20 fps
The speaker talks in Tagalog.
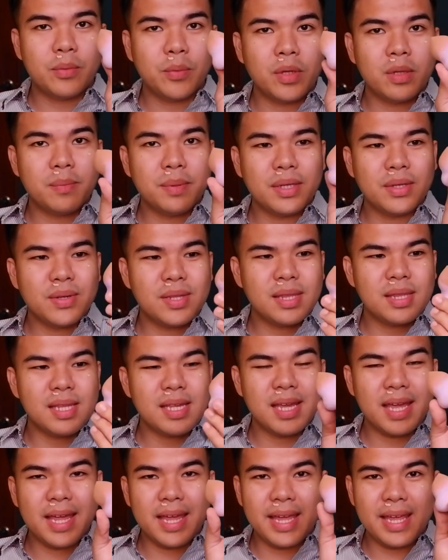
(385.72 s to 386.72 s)
We'll be
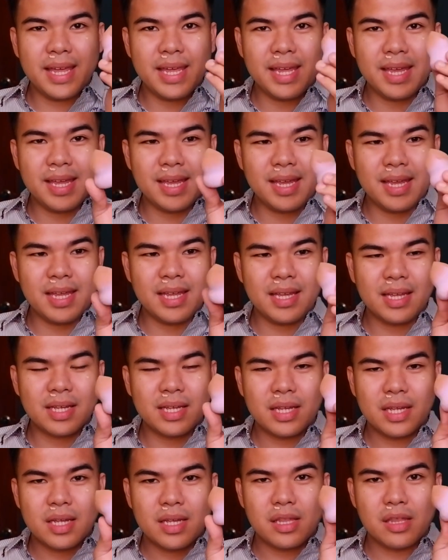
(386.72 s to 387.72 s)
using
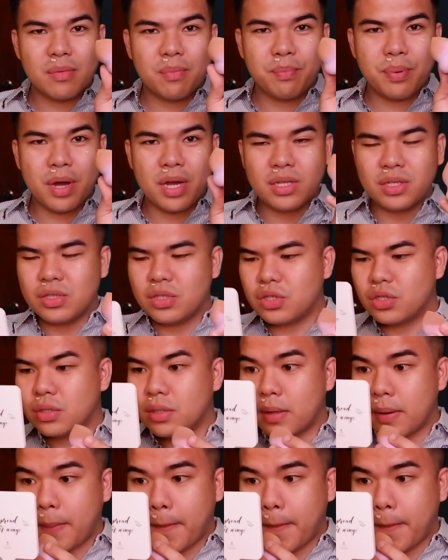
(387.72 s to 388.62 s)
punch.